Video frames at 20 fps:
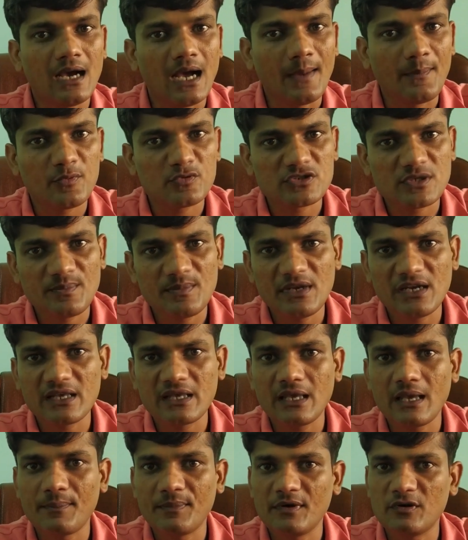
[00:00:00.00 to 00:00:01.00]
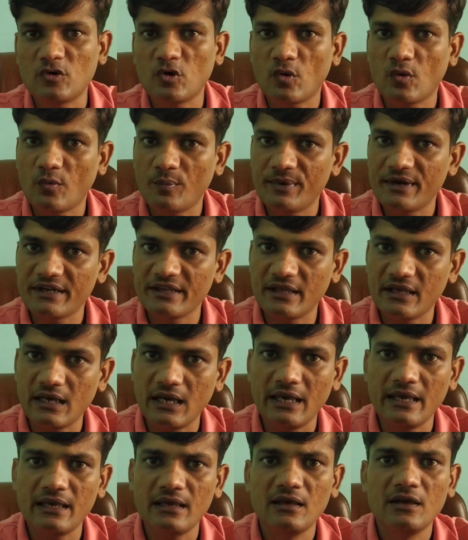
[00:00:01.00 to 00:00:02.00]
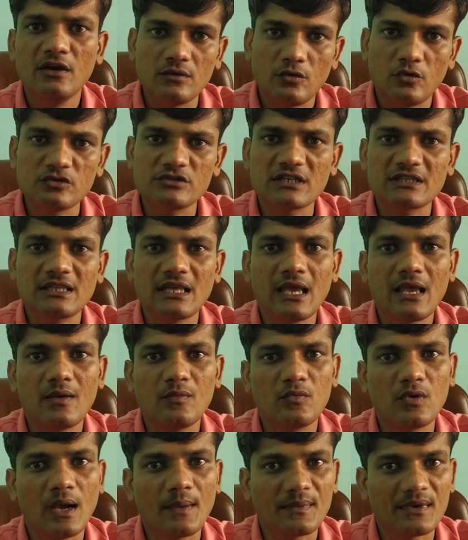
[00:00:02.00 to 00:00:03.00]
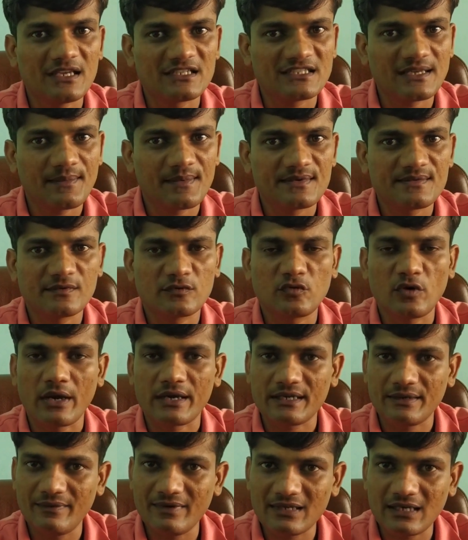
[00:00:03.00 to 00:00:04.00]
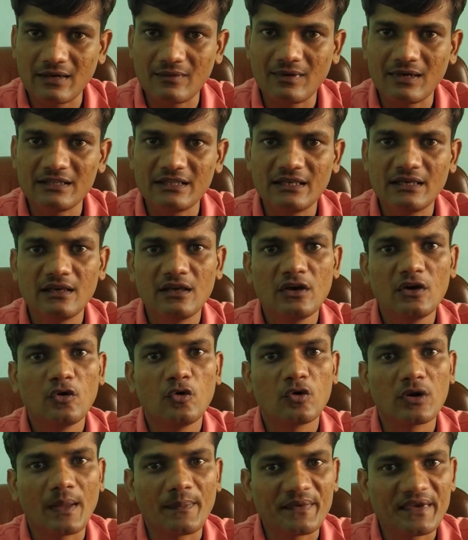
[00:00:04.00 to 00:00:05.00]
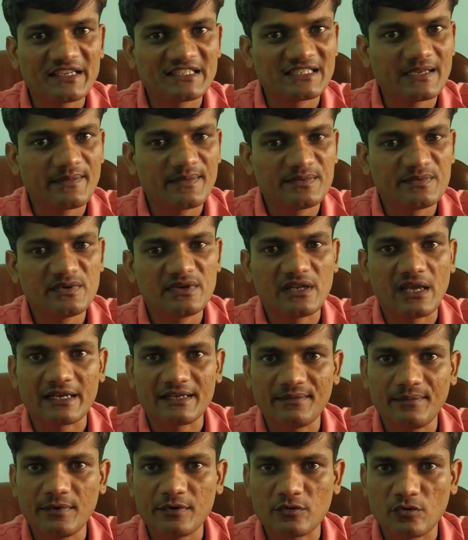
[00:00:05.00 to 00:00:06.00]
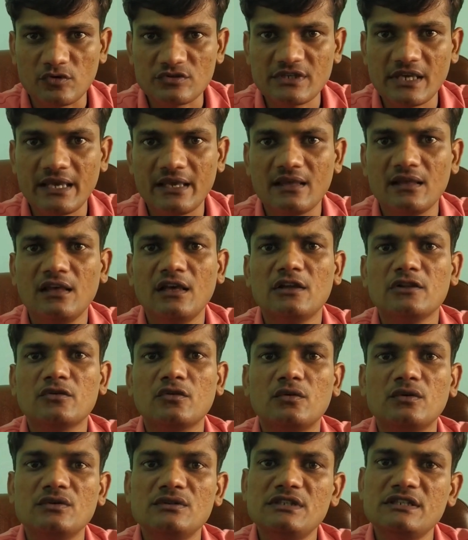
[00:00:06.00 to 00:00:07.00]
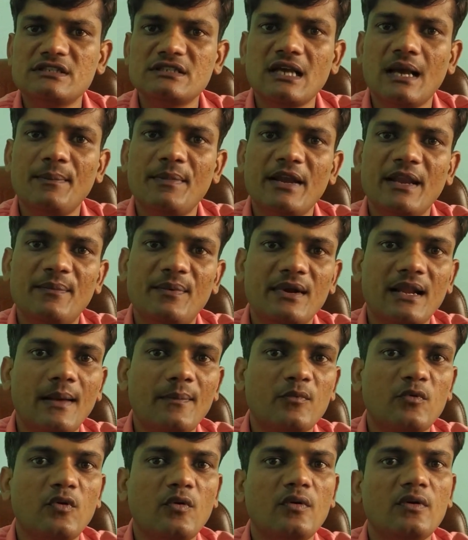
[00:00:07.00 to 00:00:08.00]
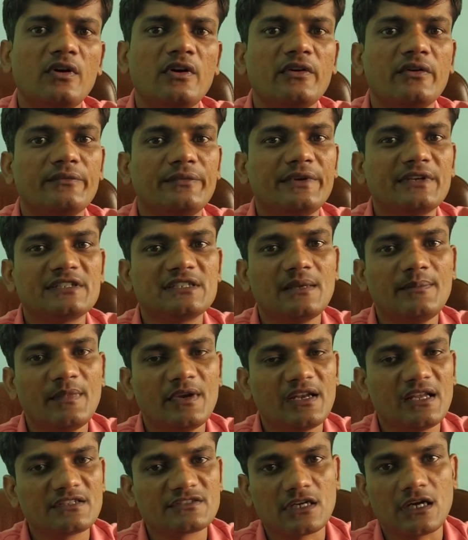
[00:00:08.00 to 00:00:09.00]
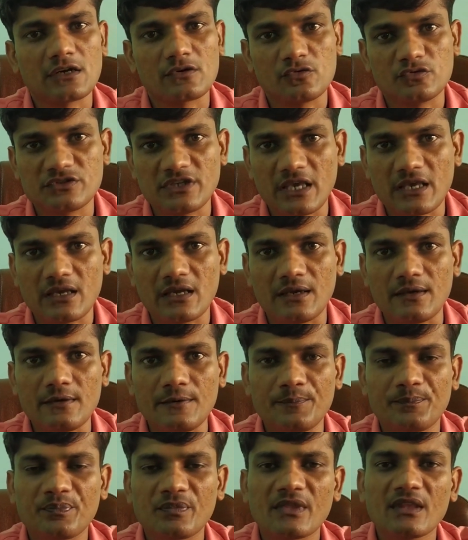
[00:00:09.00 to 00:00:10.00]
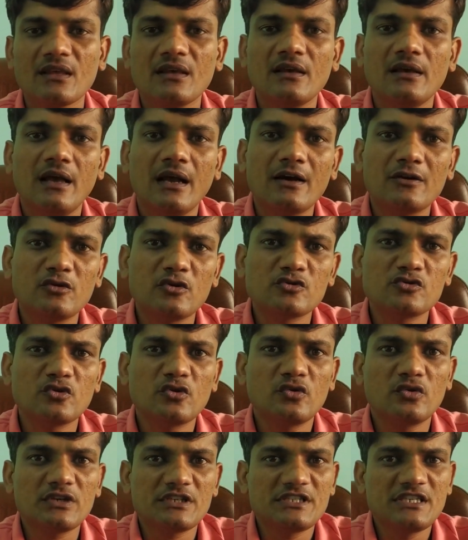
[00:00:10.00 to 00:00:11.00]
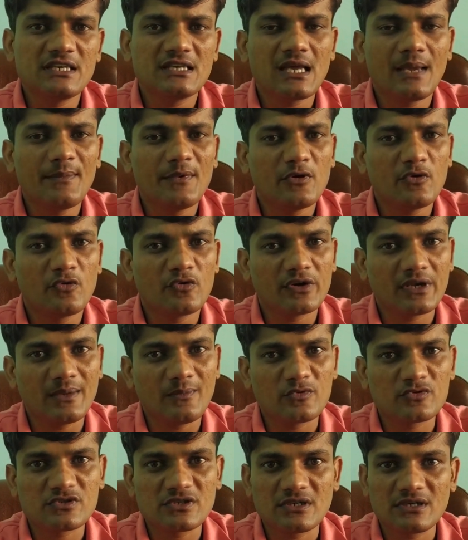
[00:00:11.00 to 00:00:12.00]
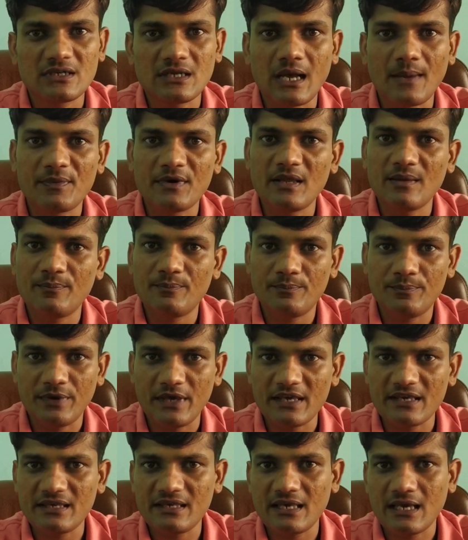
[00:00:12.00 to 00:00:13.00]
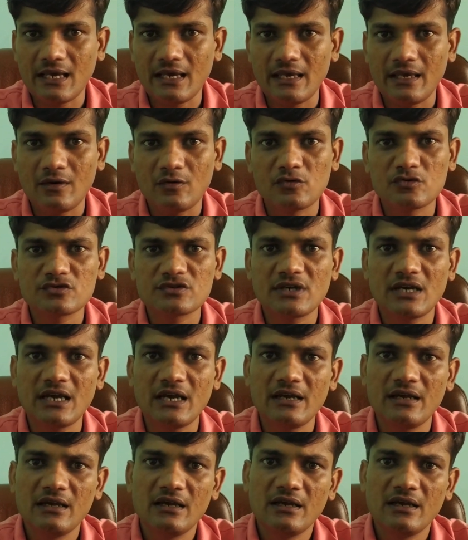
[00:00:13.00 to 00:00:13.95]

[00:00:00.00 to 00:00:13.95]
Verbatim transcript: आप उसे मिल के अपने डॉक्यूमेंट दिखाएँ हो सकता है वो आपके एस्टेब्लिशमेंट को एक्टिवेट करवा दे और आपके एस्टेब्लिशमेंट एक्टिवेट हो जाए तो इसका बेनिफिट आपको फिर से मिलना स्टार्ट हो जाएगा अगर दोस्तों किसी का भी कॉन्ट्रीब्यूशन आपने पे किया है और उसका